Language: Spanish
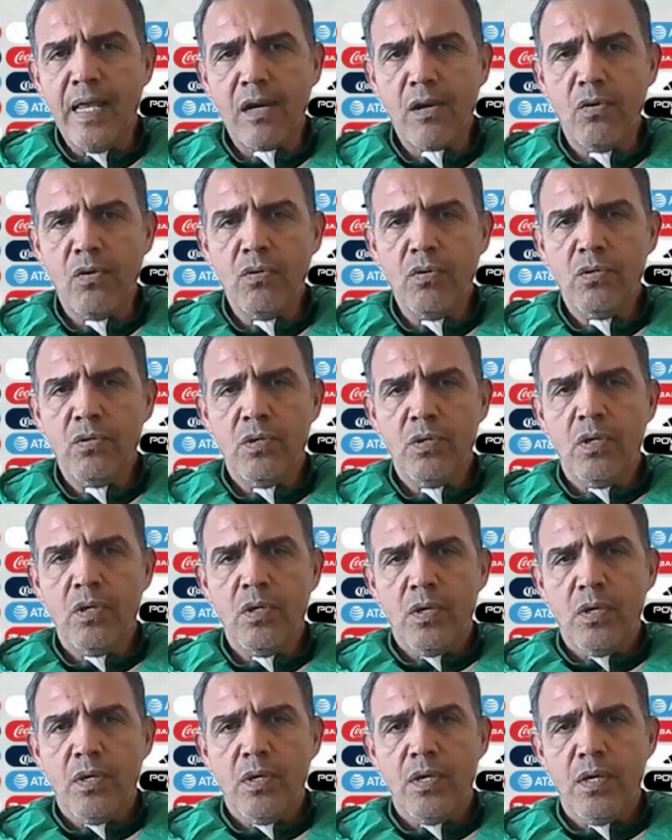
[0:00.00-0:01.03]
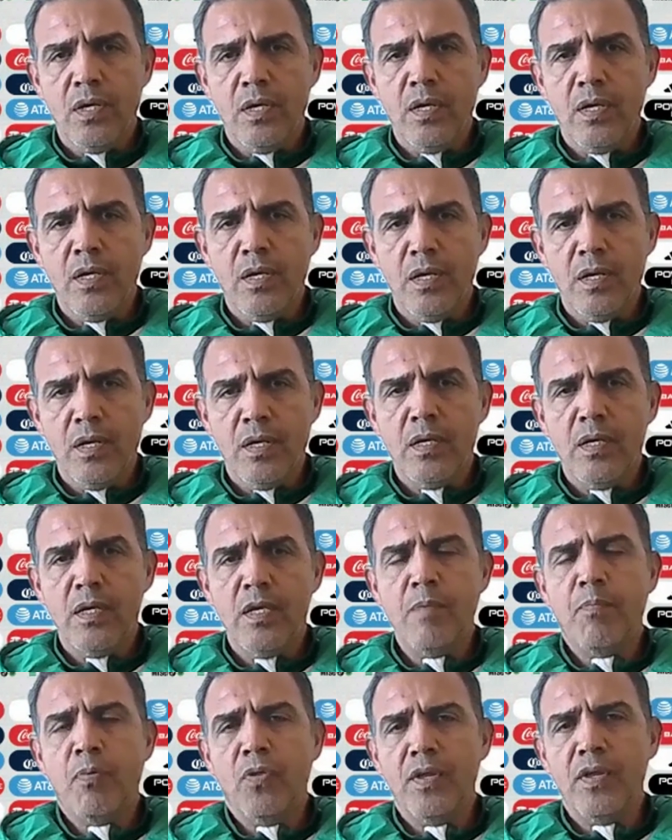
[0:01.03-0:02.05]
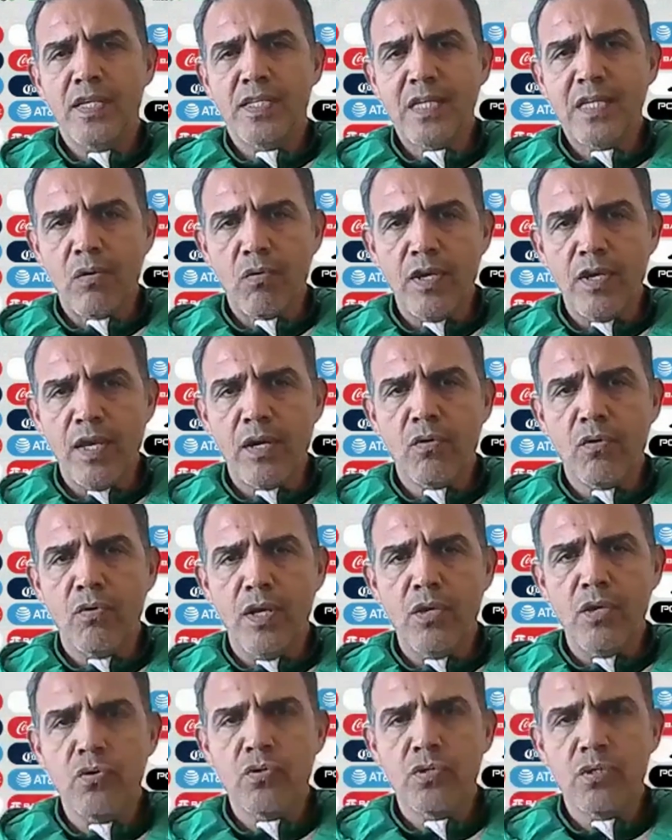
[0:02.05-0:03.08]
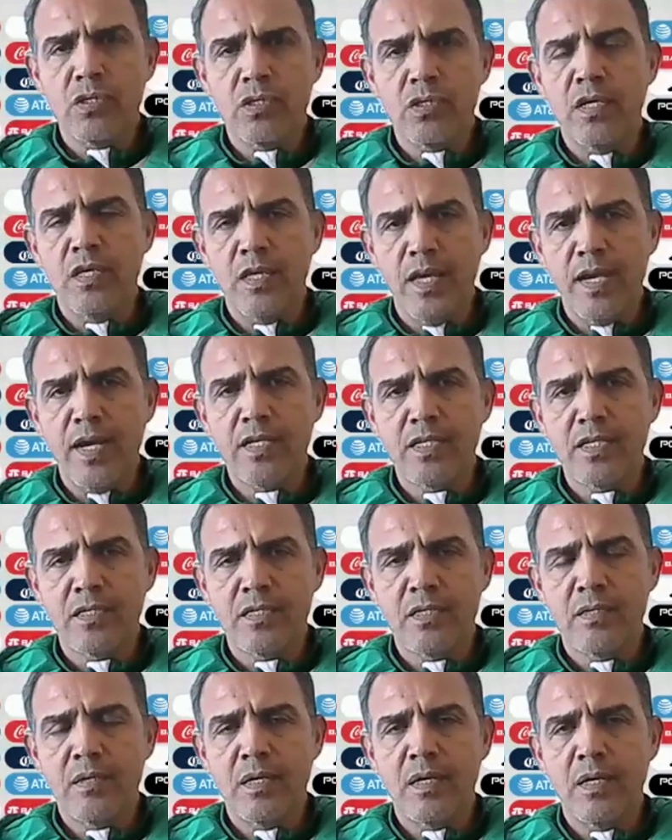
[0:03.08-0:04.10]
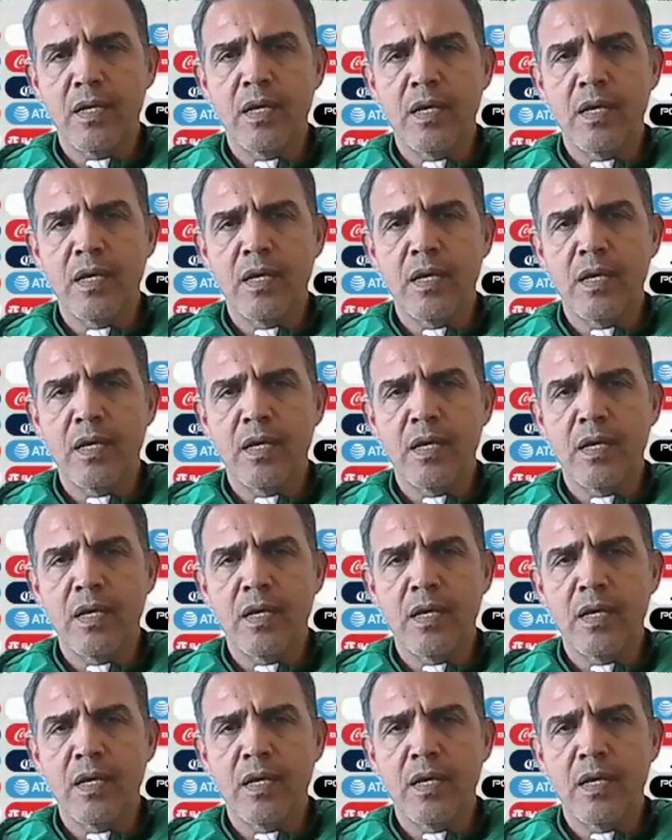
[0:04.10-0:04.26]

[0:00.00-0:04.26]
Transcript: tenerlo. y poder desarrollar con ellos ideas